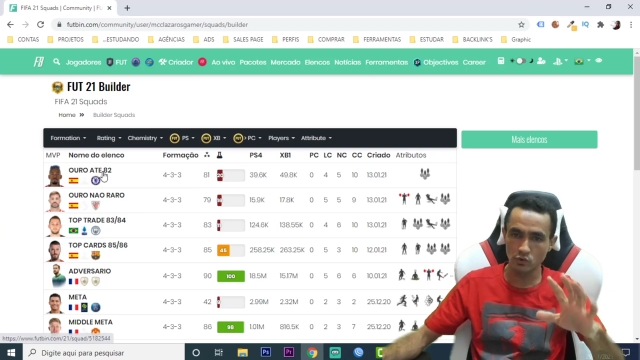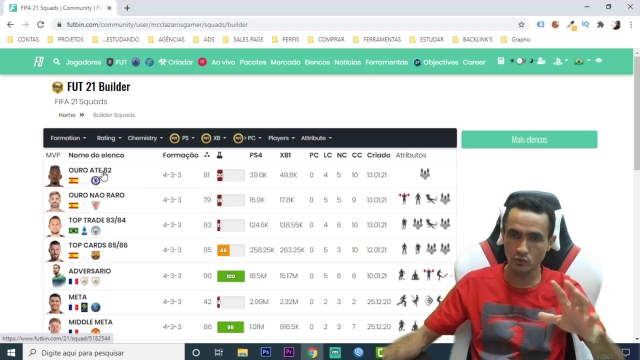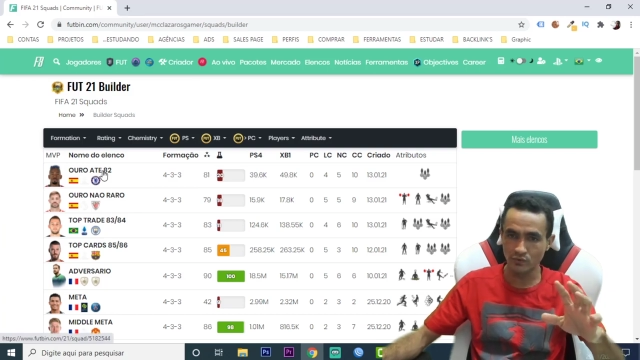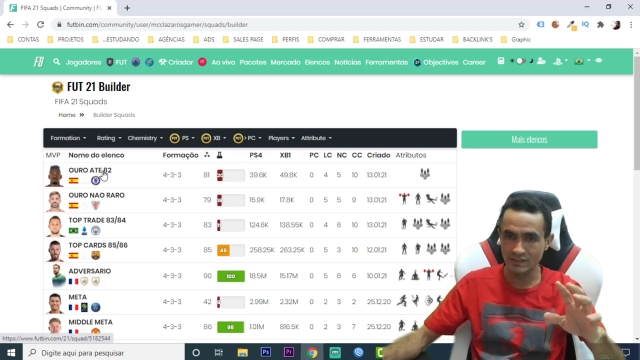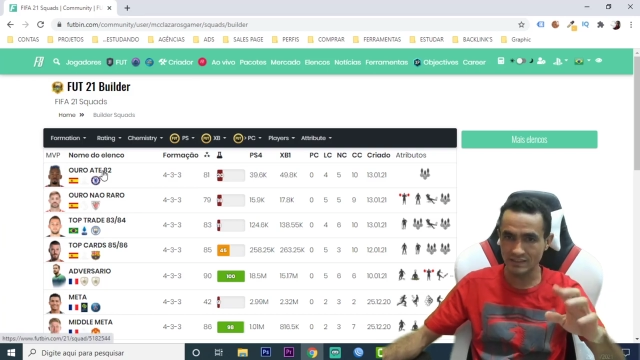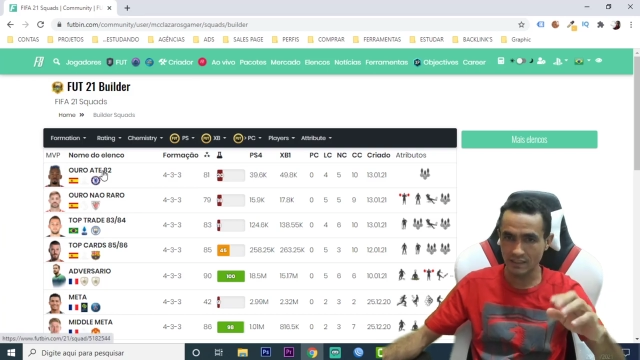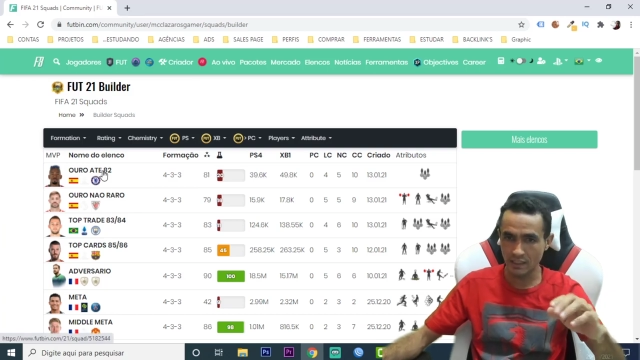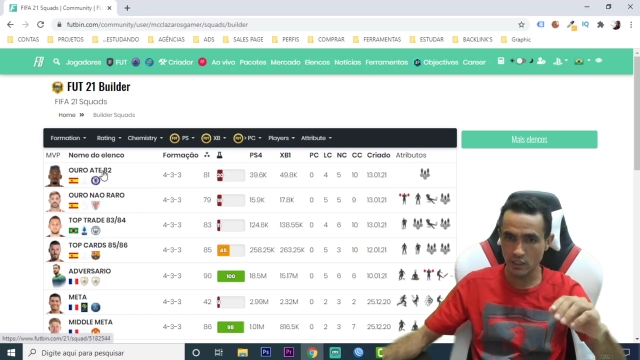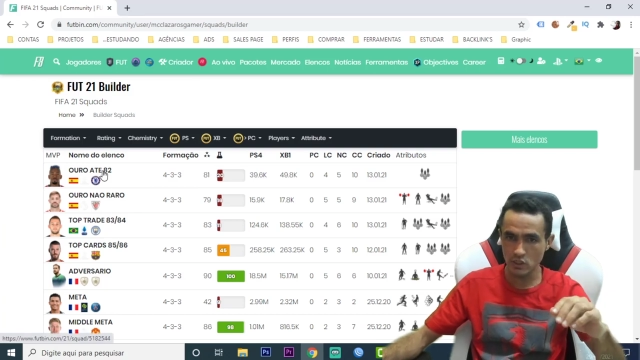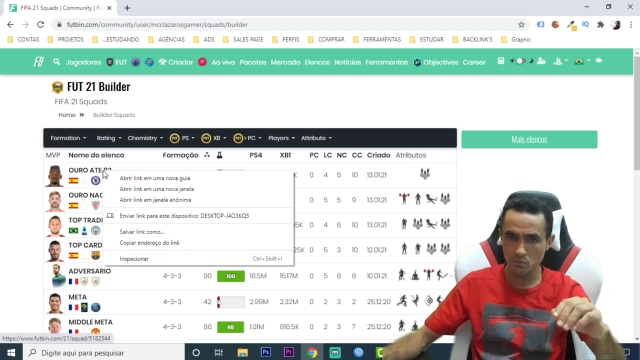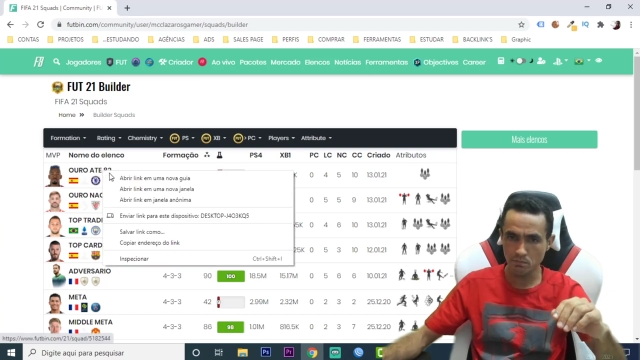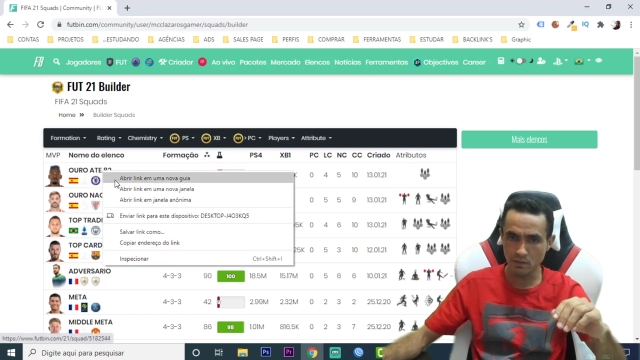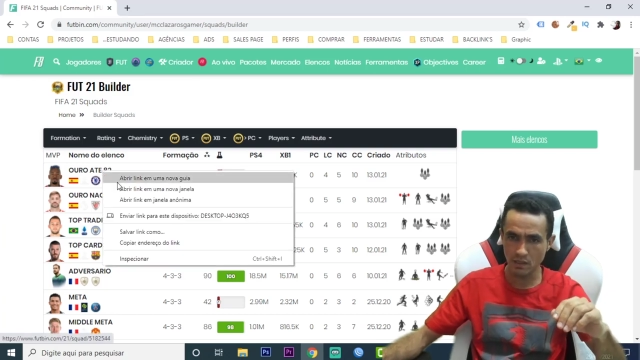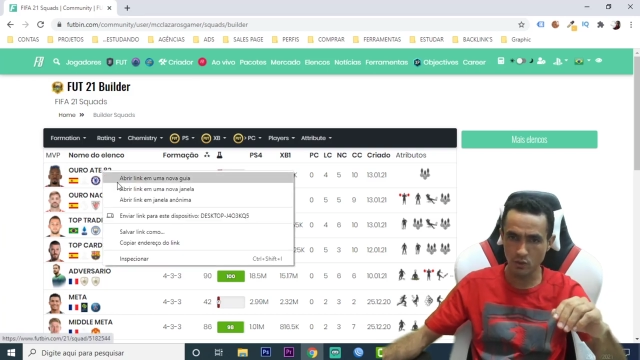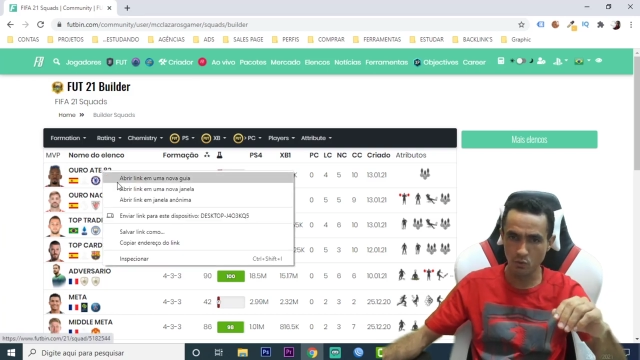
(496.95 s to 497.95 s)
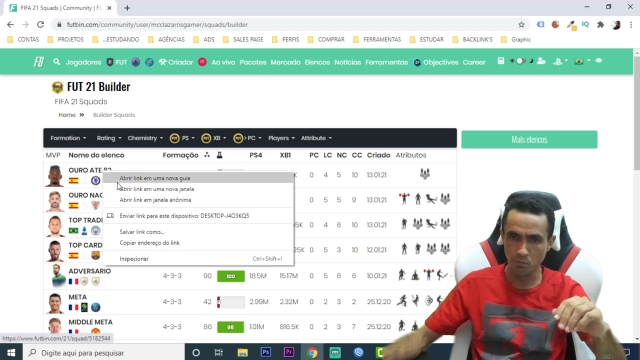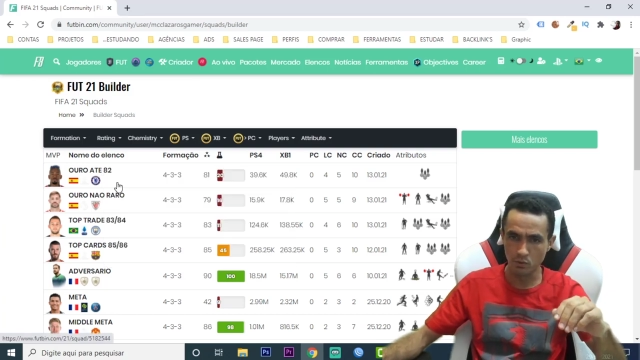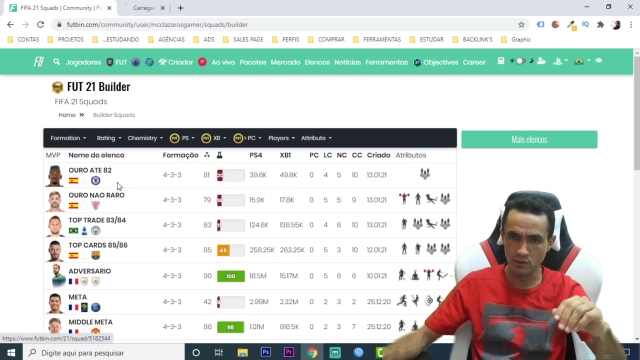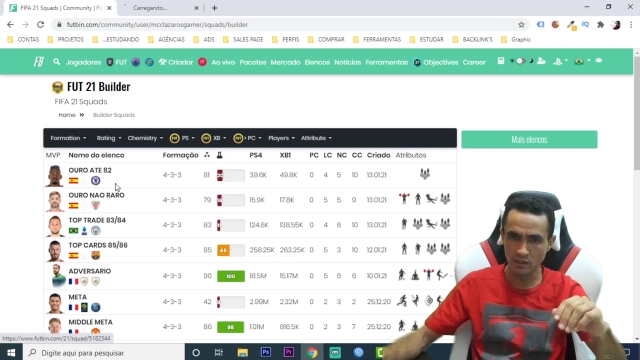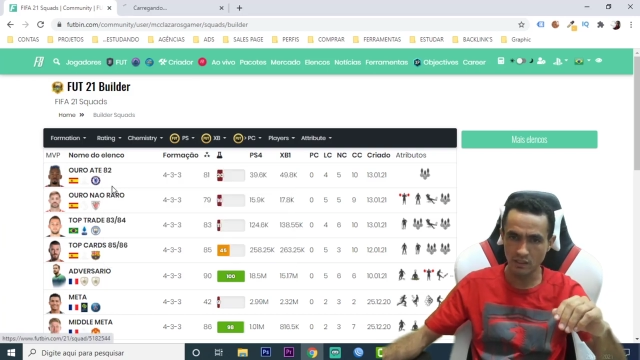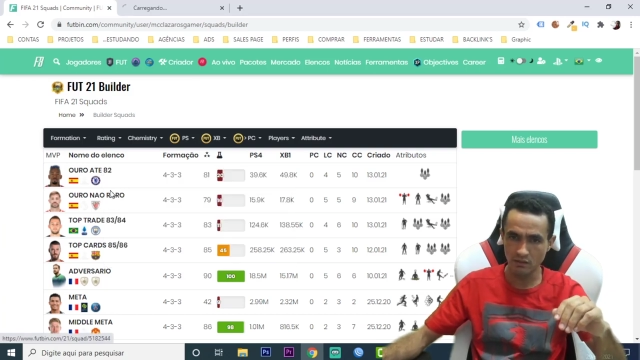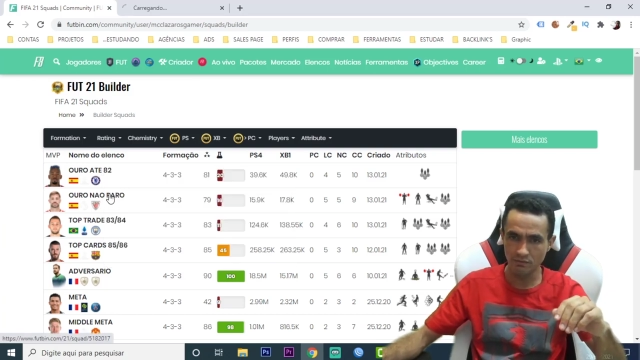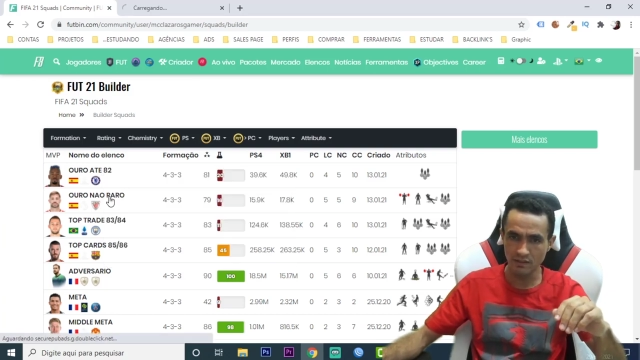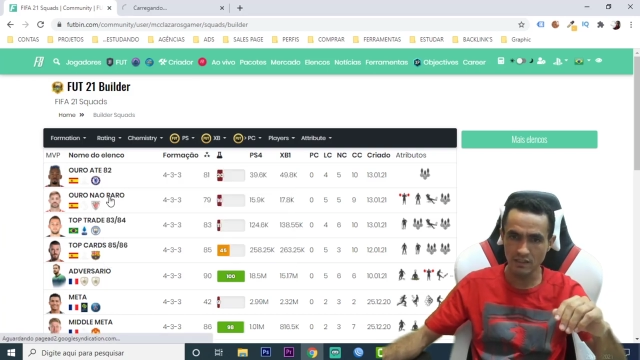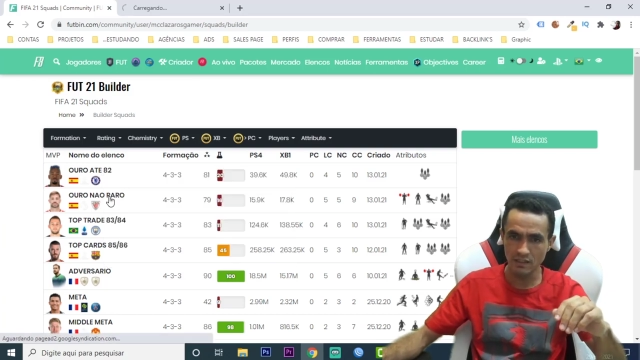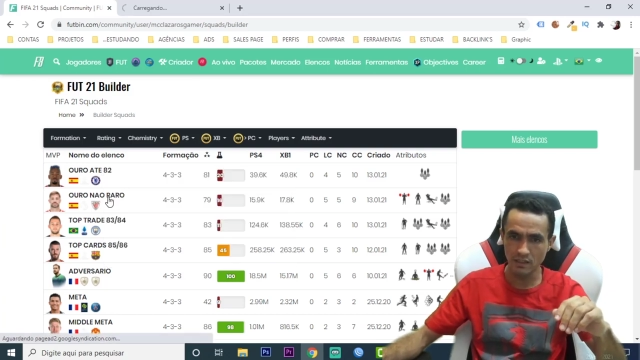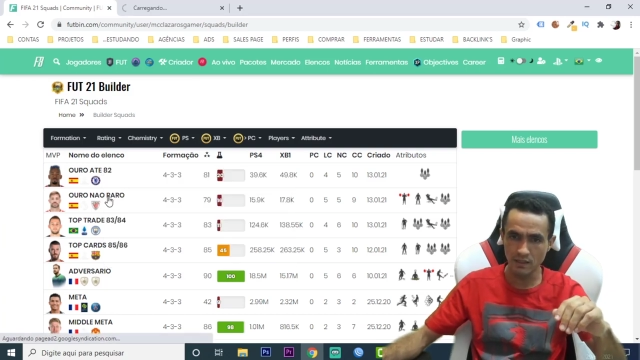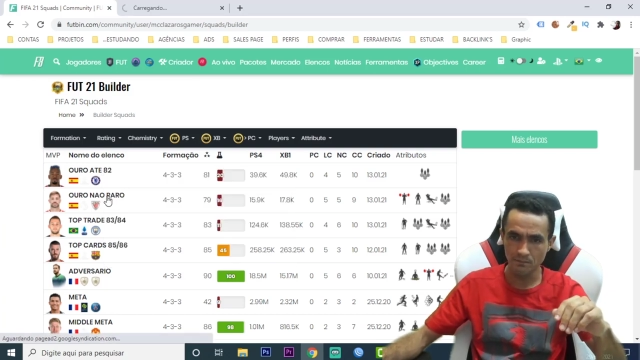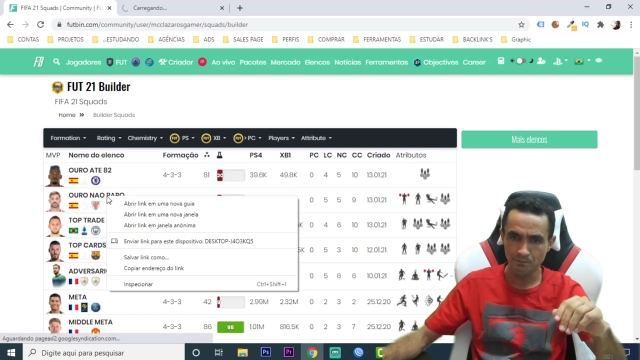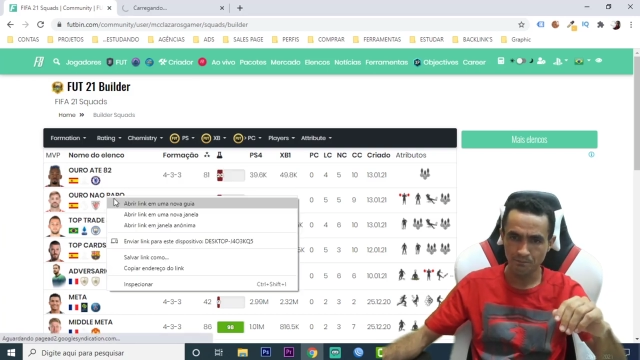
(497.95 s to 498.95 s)
suficiente para eu poder
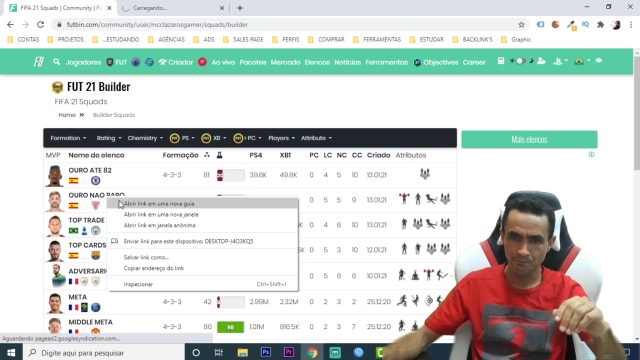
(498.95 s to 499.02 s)
vender.